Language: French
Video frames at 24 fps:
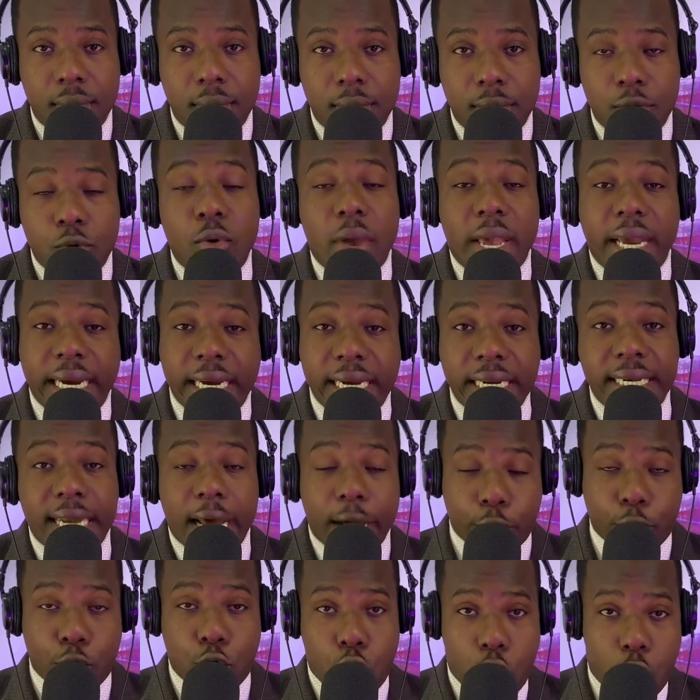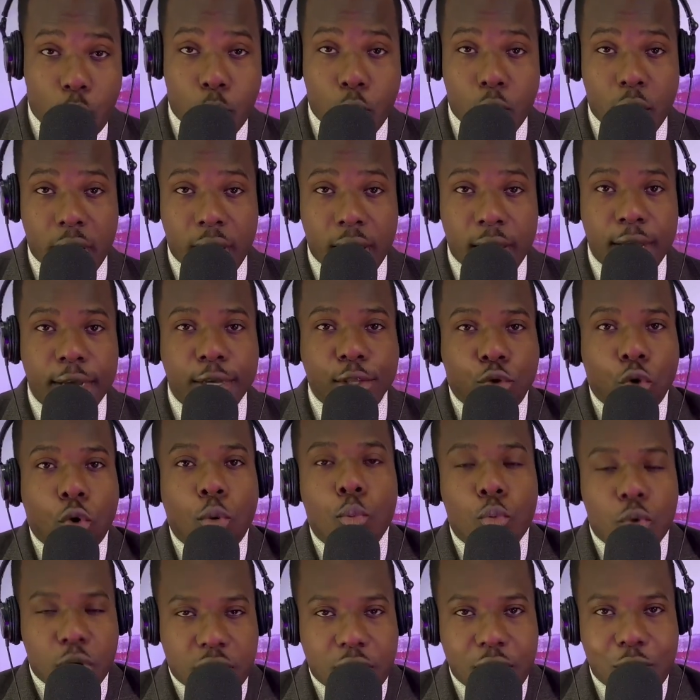il écrit dans le cœur Donc
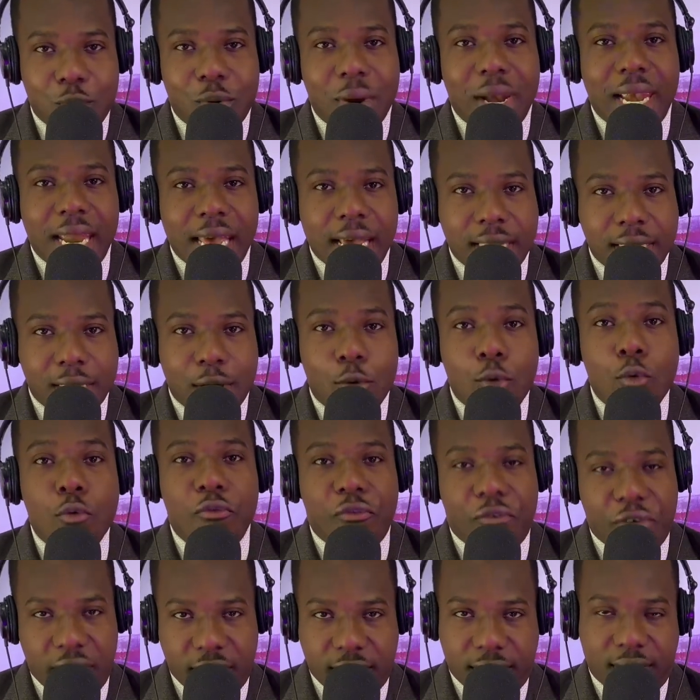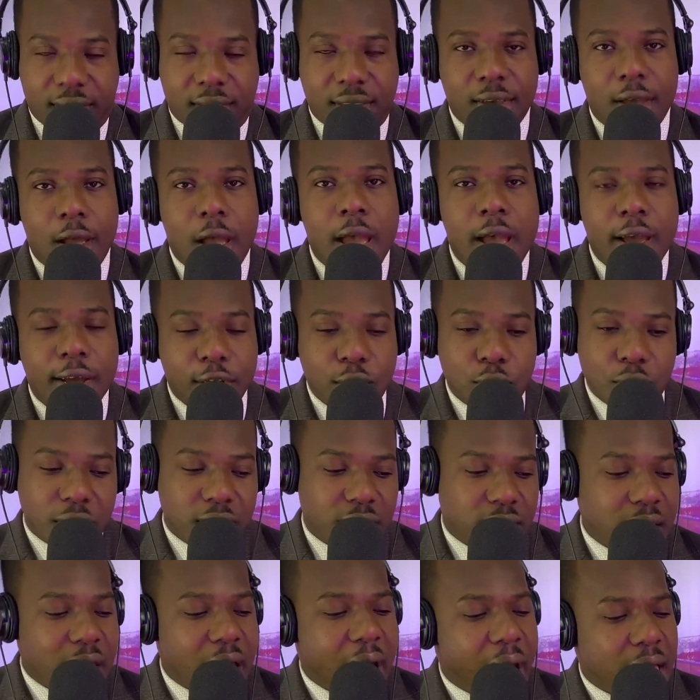moi c'est une lettre ouverte. Donc
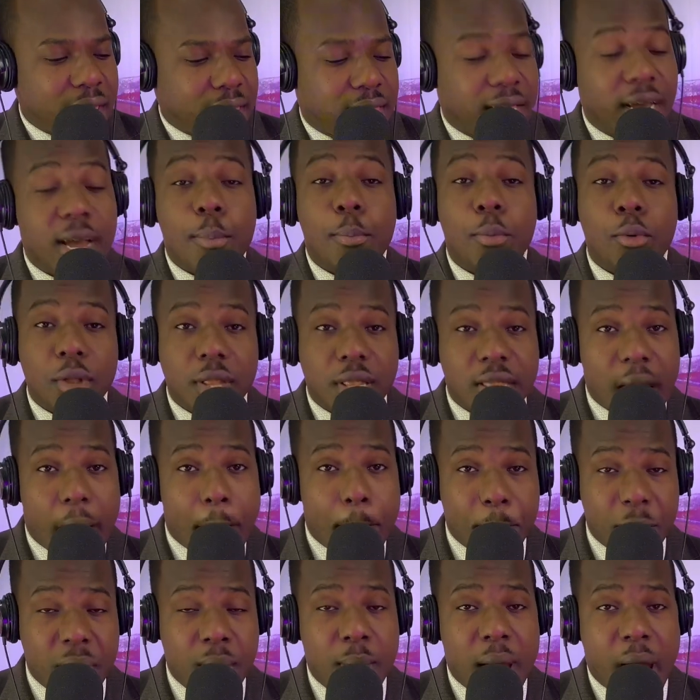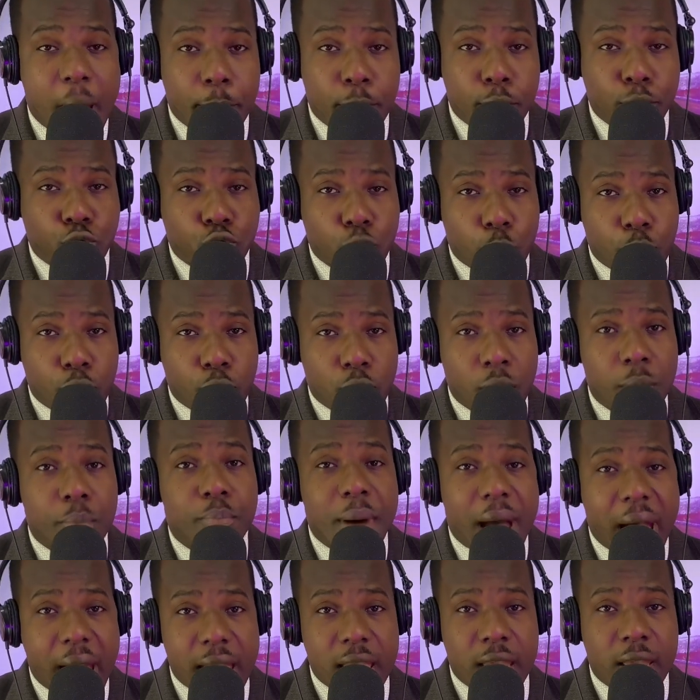c'est c'est réponse à même apôtre Paul
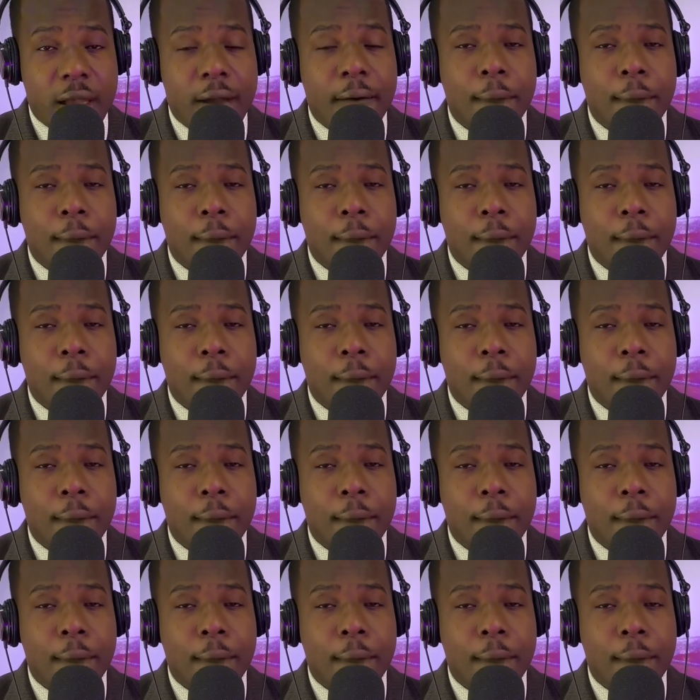bail.